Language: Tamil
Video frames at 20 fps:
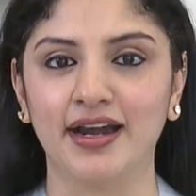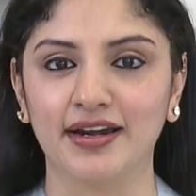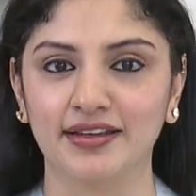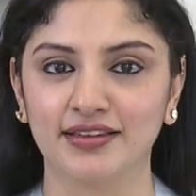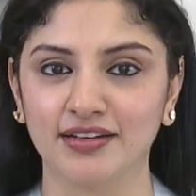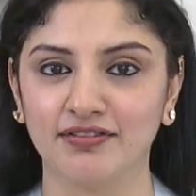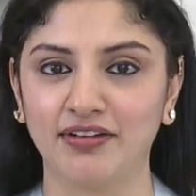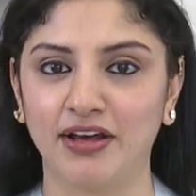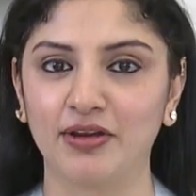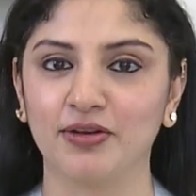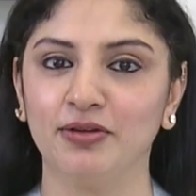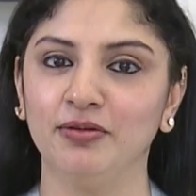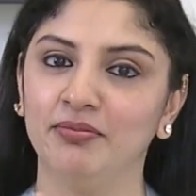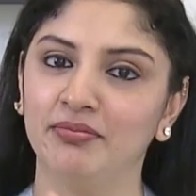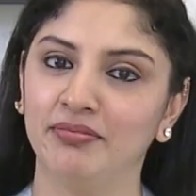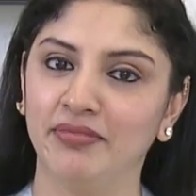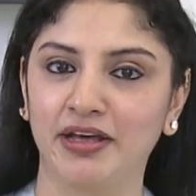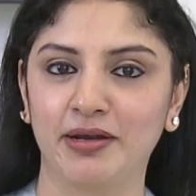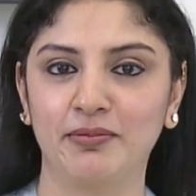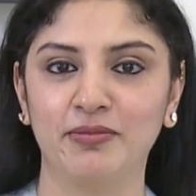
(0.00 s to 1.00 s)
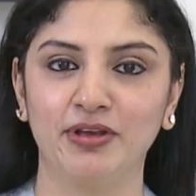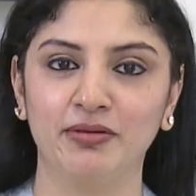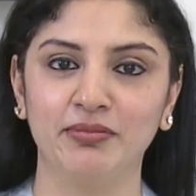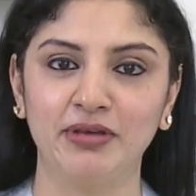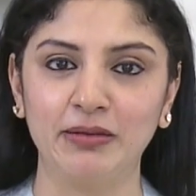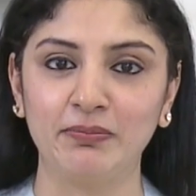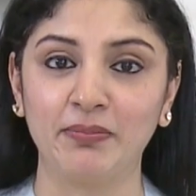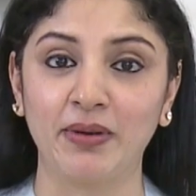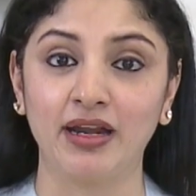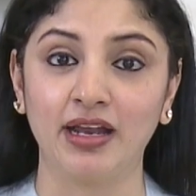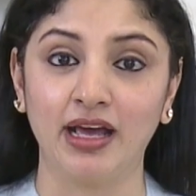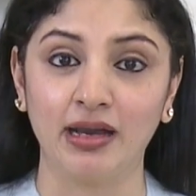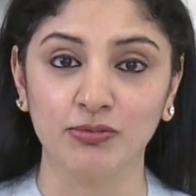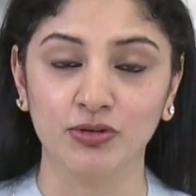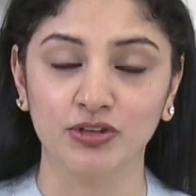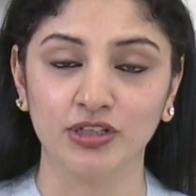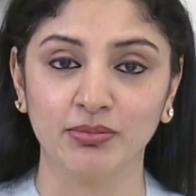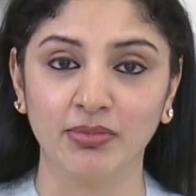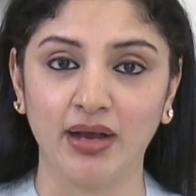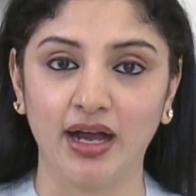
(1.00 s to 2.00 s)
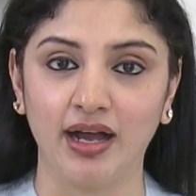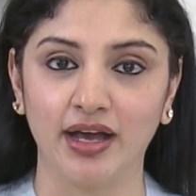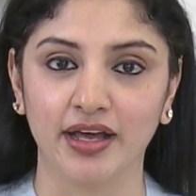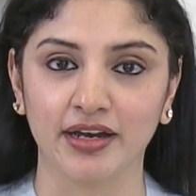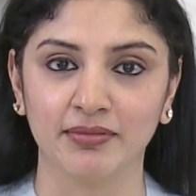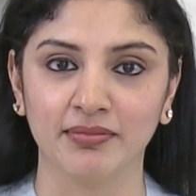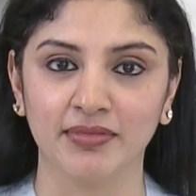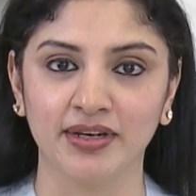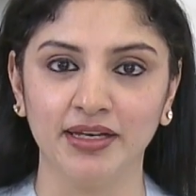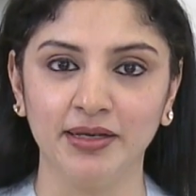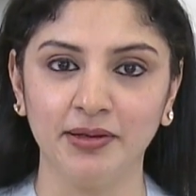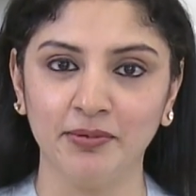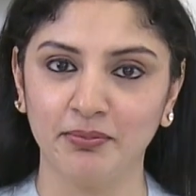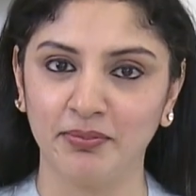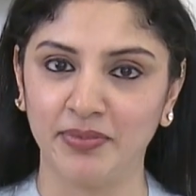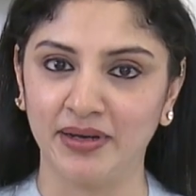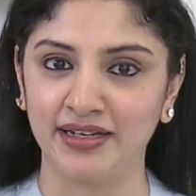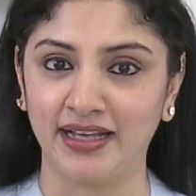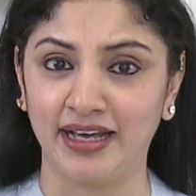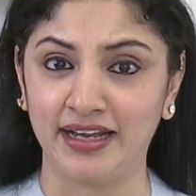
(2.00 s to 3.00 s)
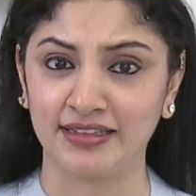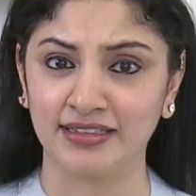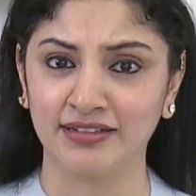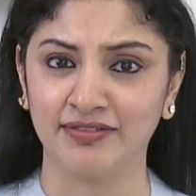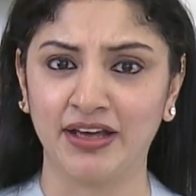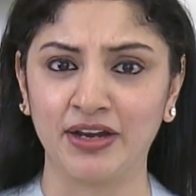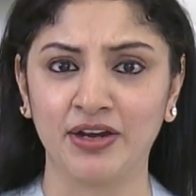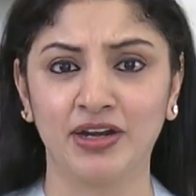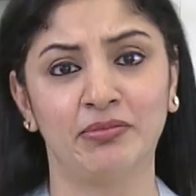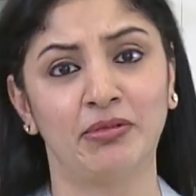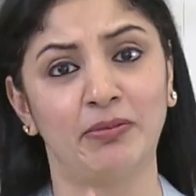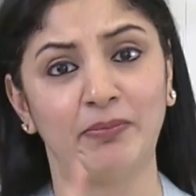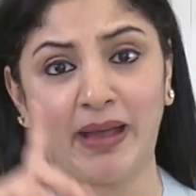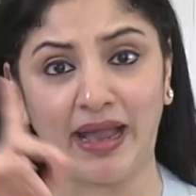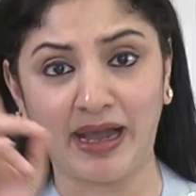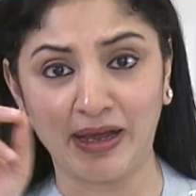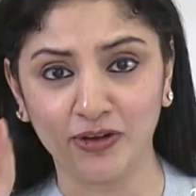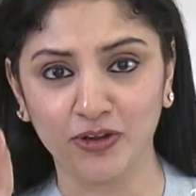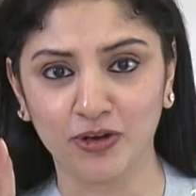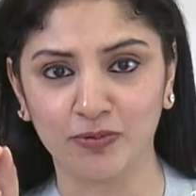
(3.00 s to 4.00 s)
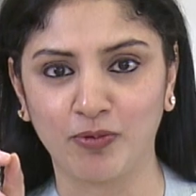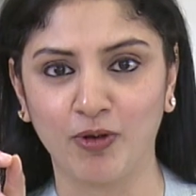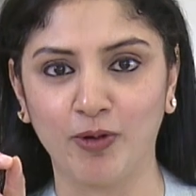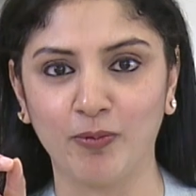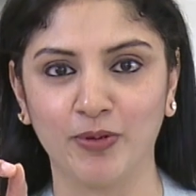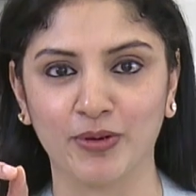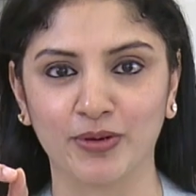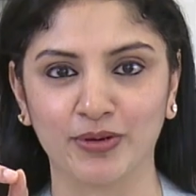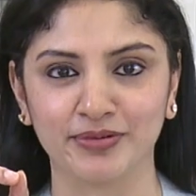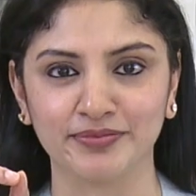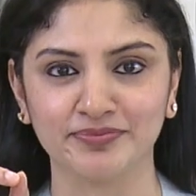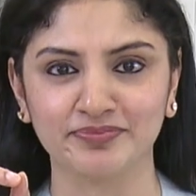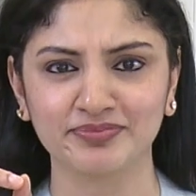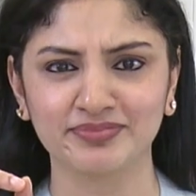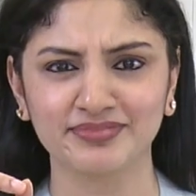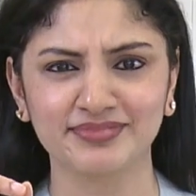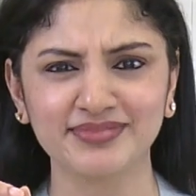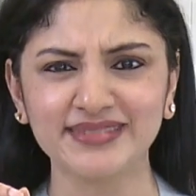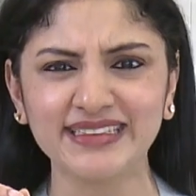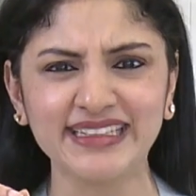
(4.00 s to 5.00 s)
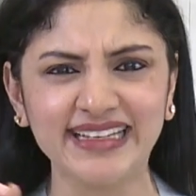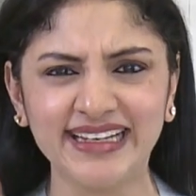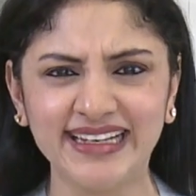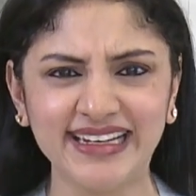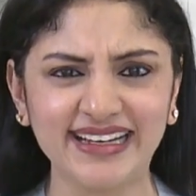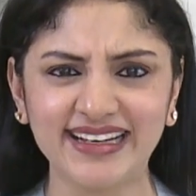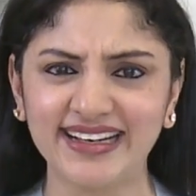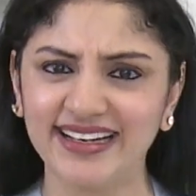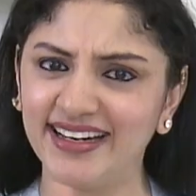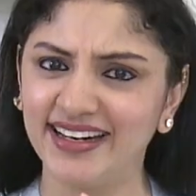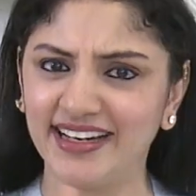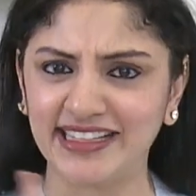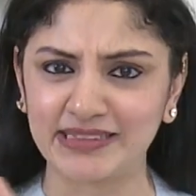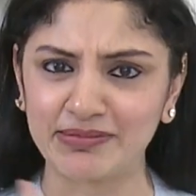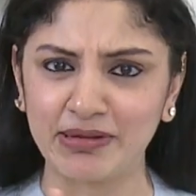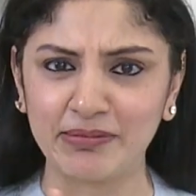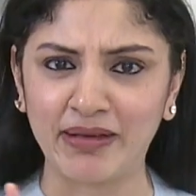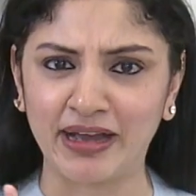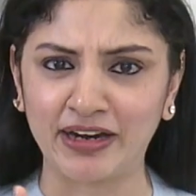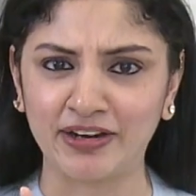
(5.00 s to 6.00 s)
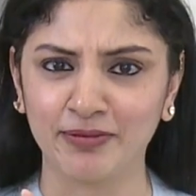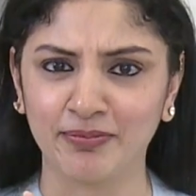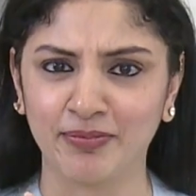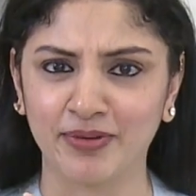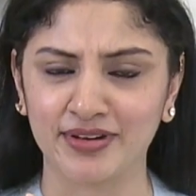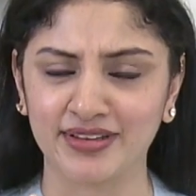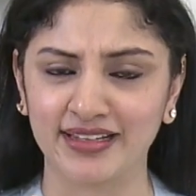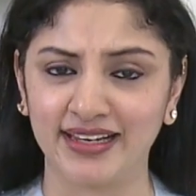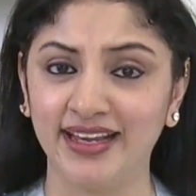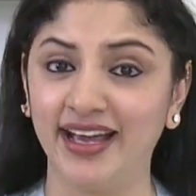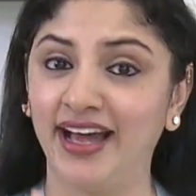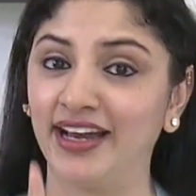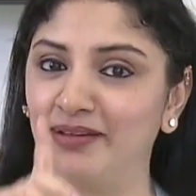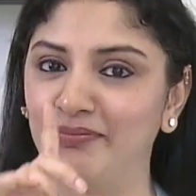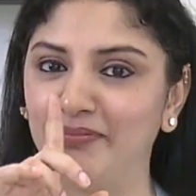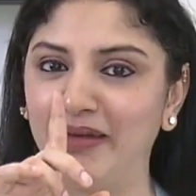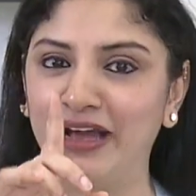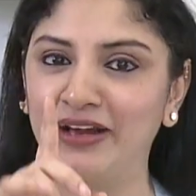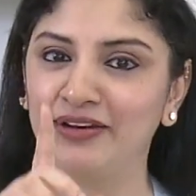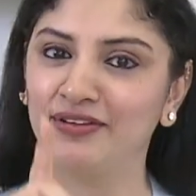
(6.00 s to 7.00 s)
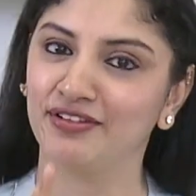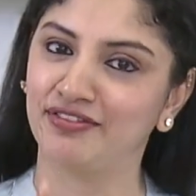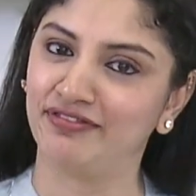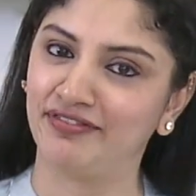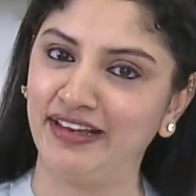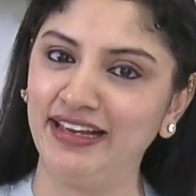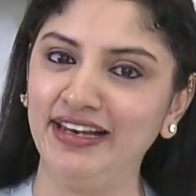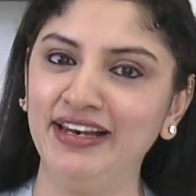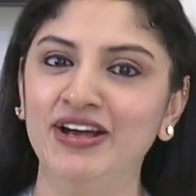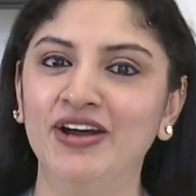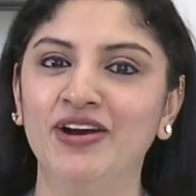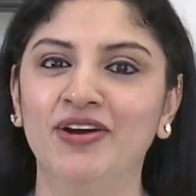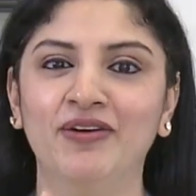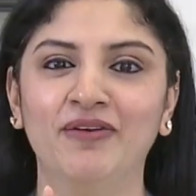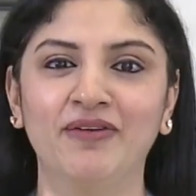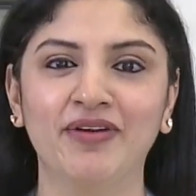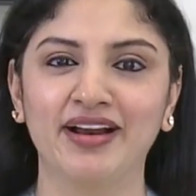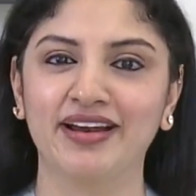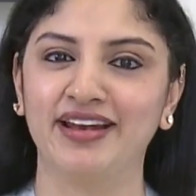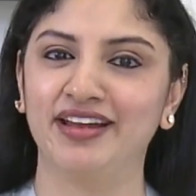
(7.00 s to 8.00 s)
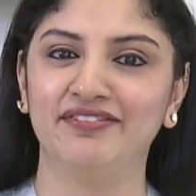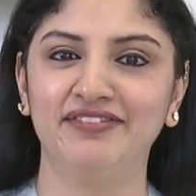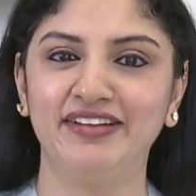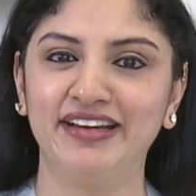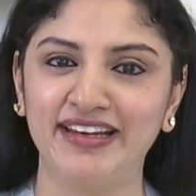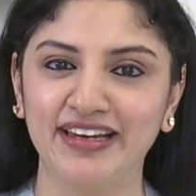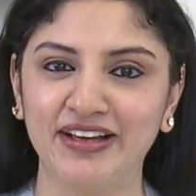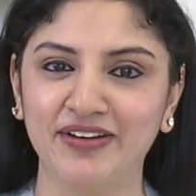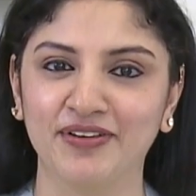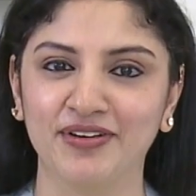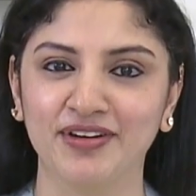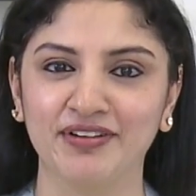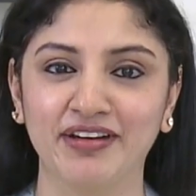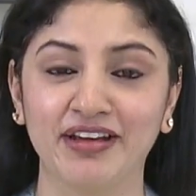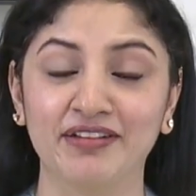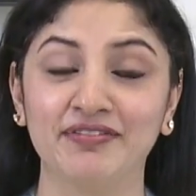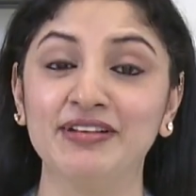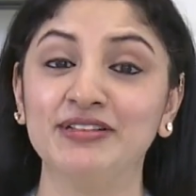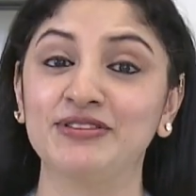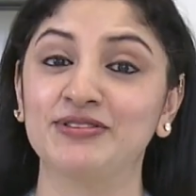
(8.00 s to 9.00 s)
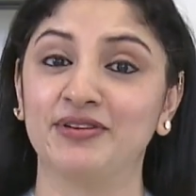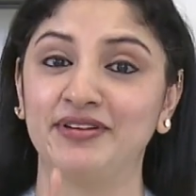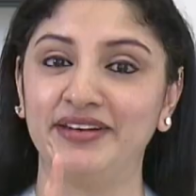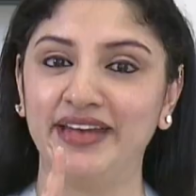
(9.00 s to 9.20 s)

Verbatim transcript: அடுத்த வாரம் மறுபடியும் மீட் பண்ணலாம் அமுதம் ஆகாரமில் பட் அடுத்த வாரம் நம்ம பெங்களூர் போக போகிறோம் இல்லைங்க நிஜமாக பெங்களூர் போகிறது இல்லை ஆனால் பெங்களூர் ஃபீல் உங்களுக்கு நான் வீட்டிலே கொண்டு வருவேன் ஸோ